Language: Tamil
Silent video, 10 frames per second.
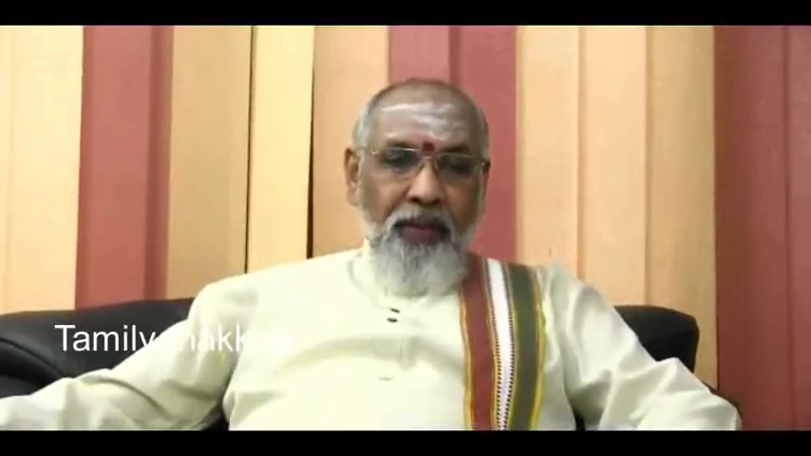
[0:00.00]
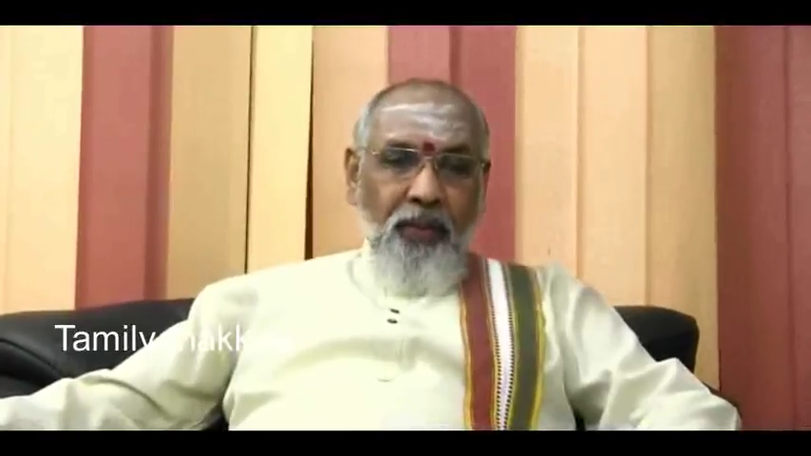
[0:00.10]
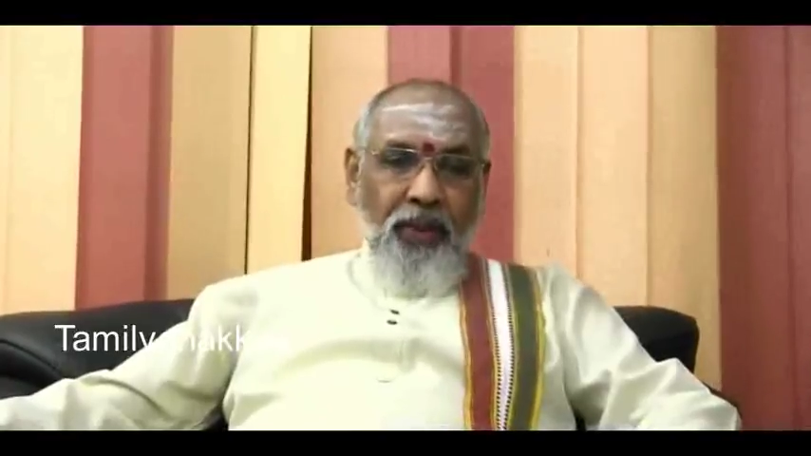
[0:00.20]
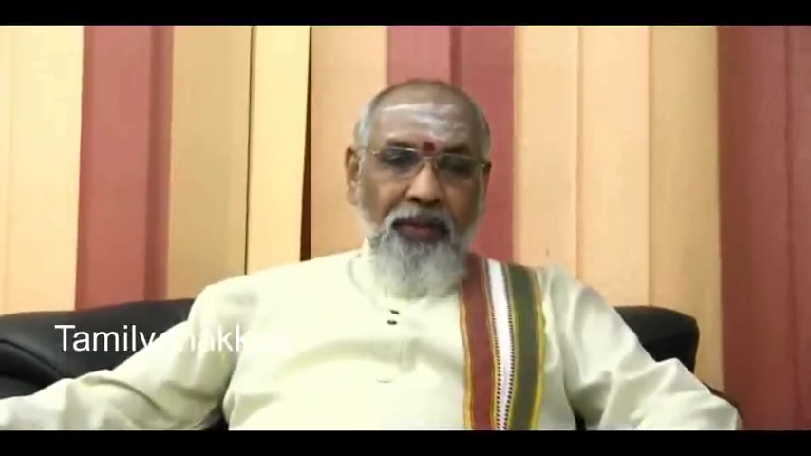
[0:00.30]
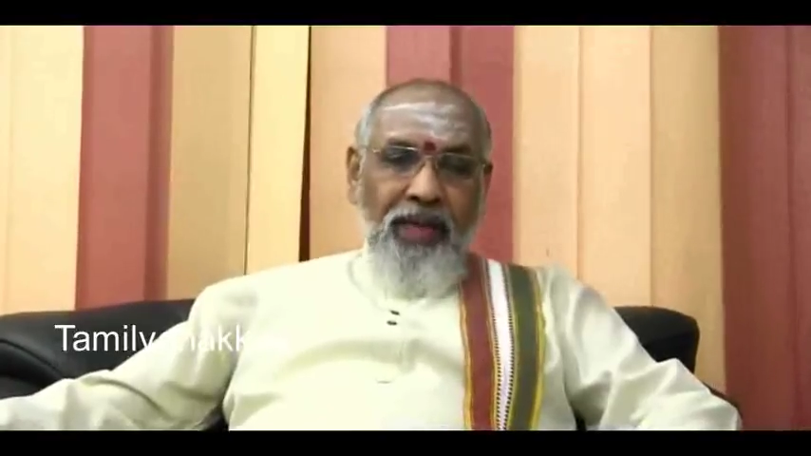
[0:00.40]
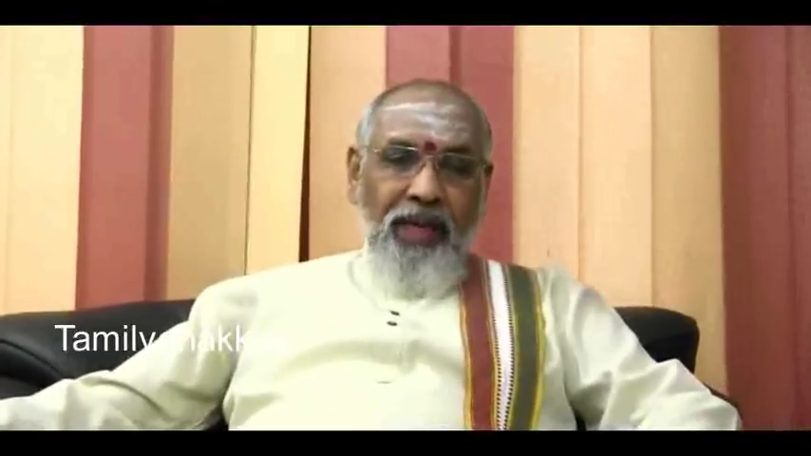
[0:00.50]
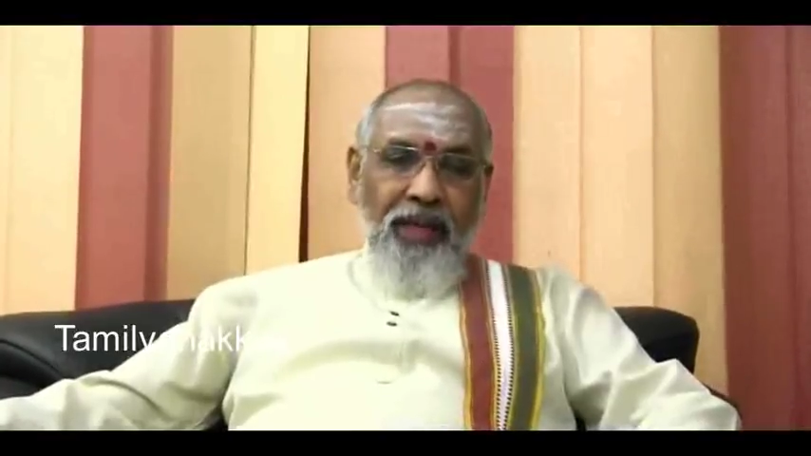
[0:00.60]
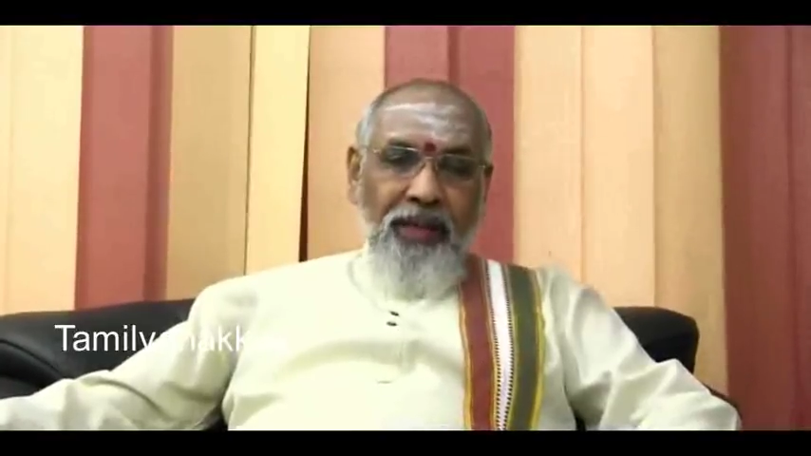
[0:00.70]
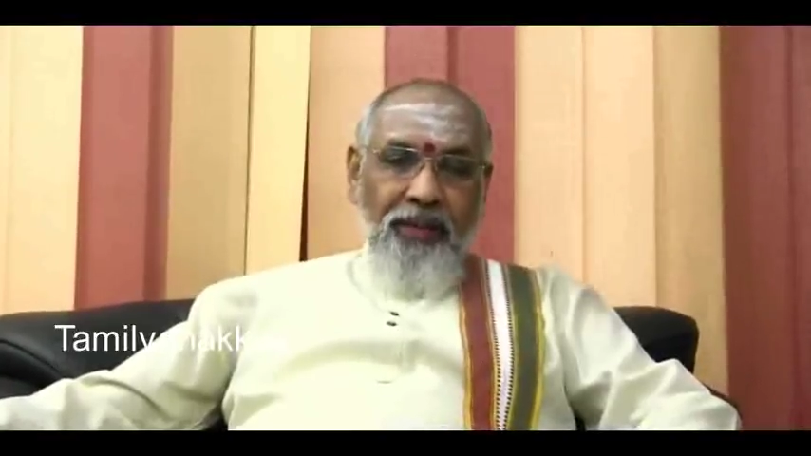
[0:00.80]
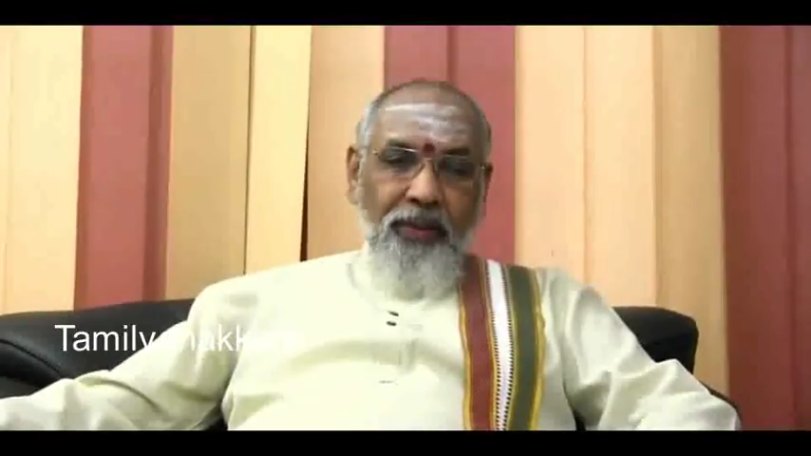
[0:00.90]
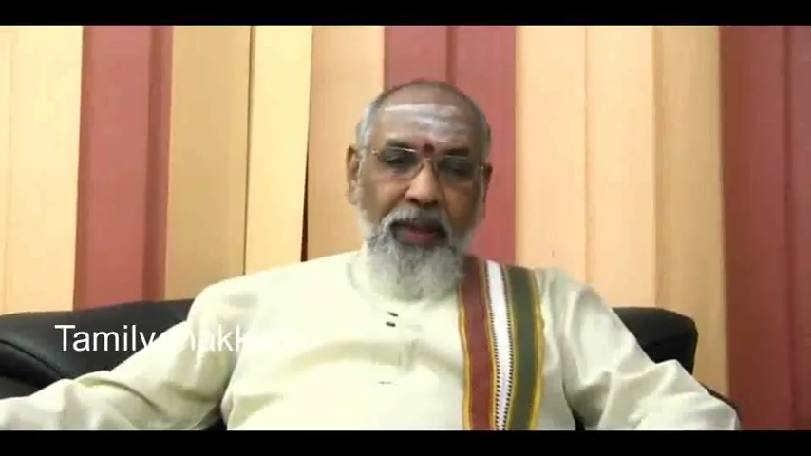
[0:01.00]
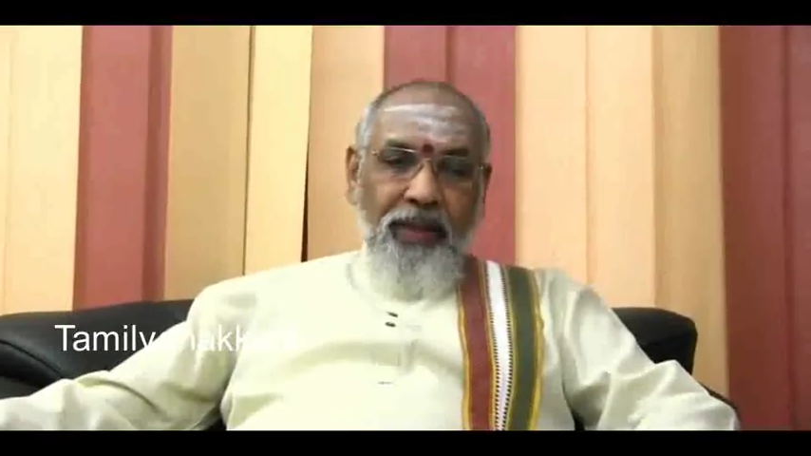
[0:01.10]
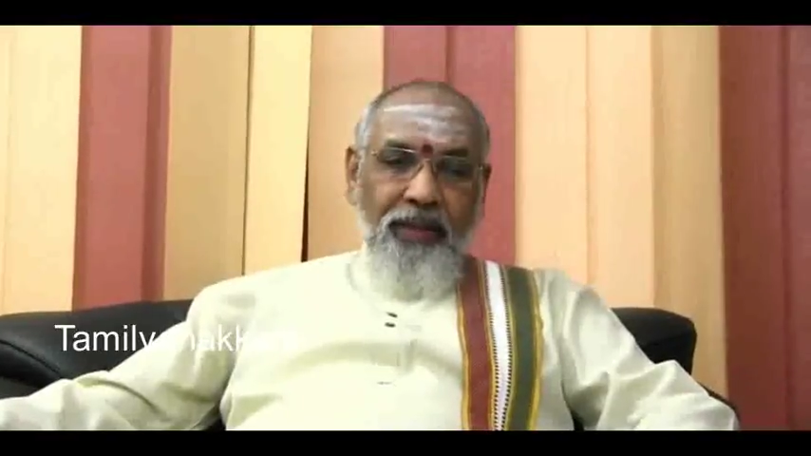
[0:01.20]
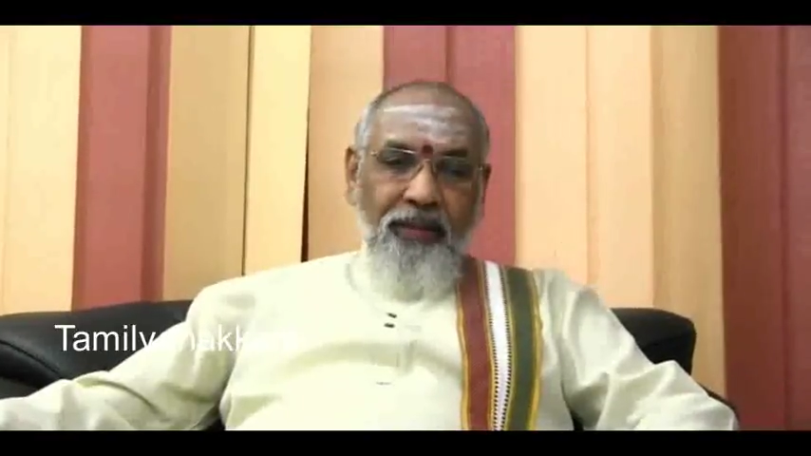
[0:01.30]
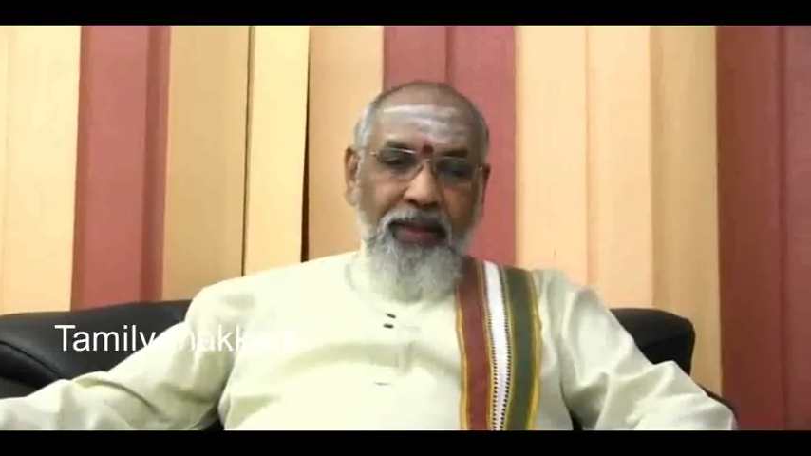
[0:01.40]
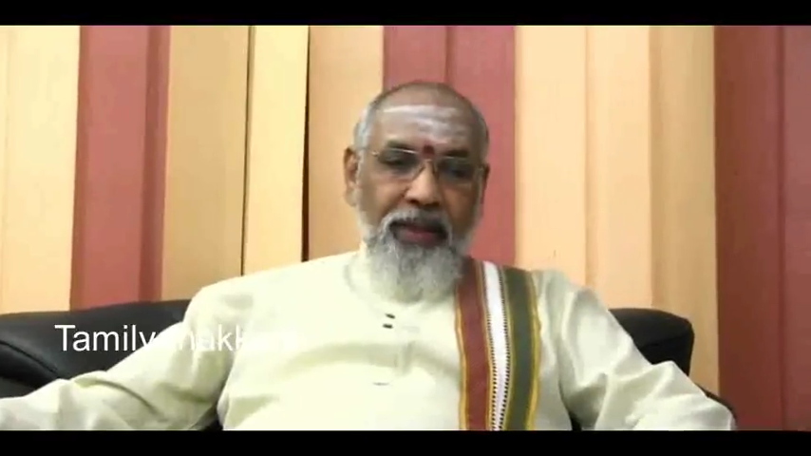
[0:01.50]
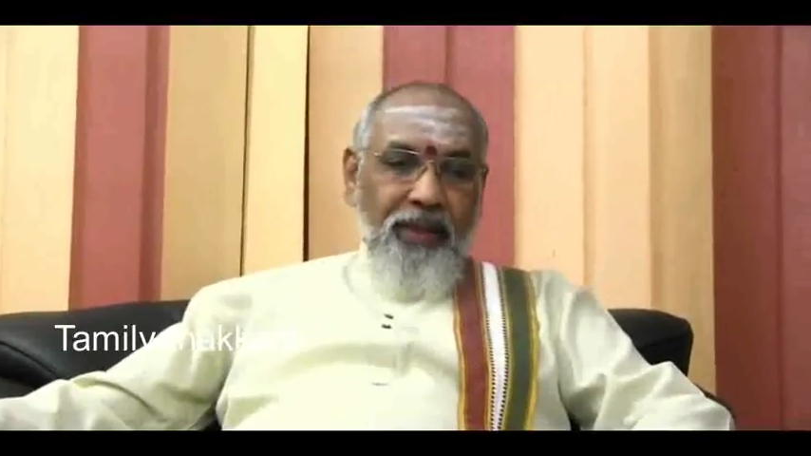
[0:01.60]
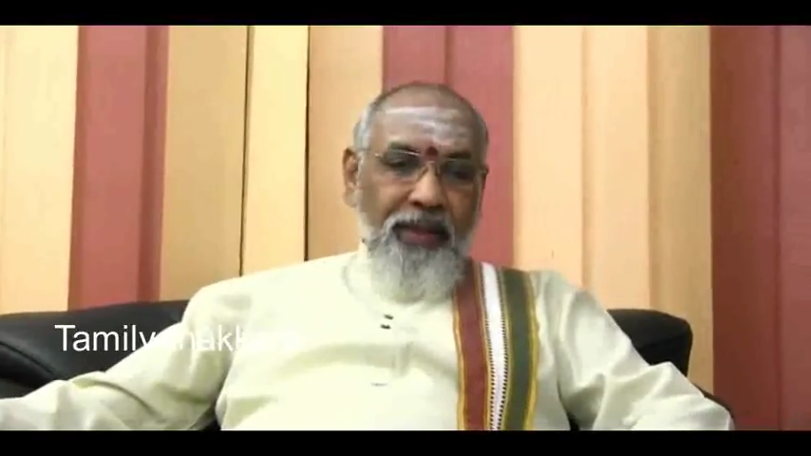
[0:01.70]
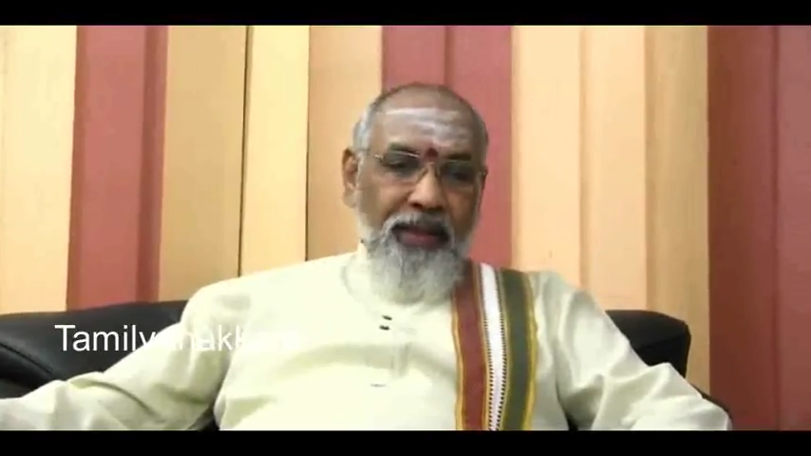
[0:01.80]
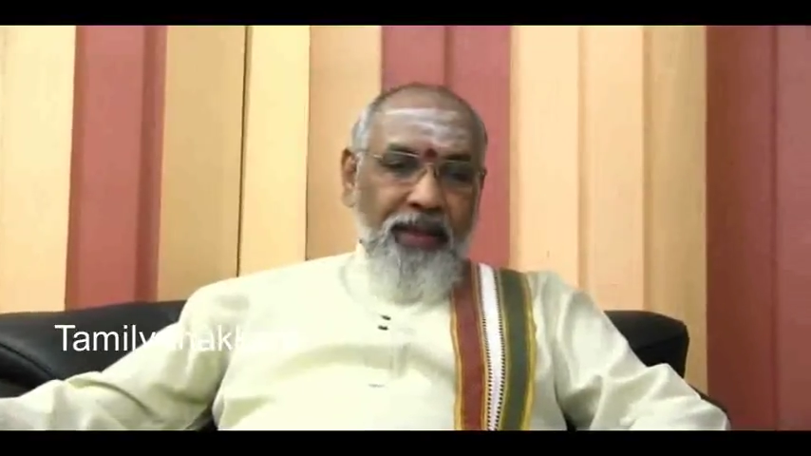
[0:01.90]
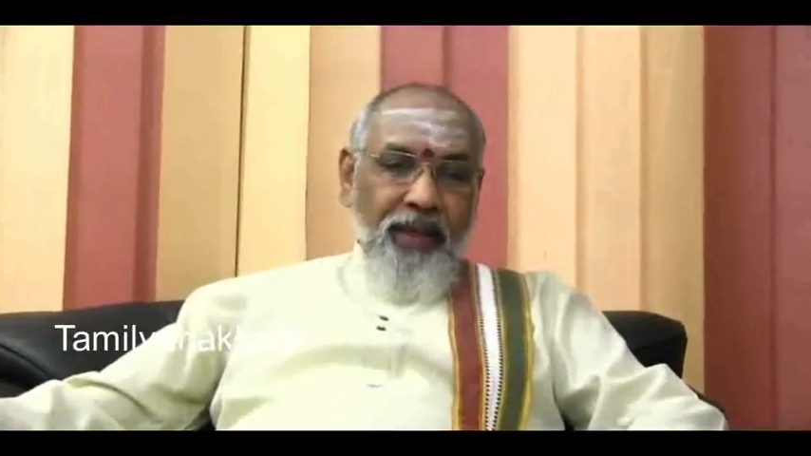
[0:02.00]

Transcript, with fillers: உறவுகளை தொலைத்தவர்களின்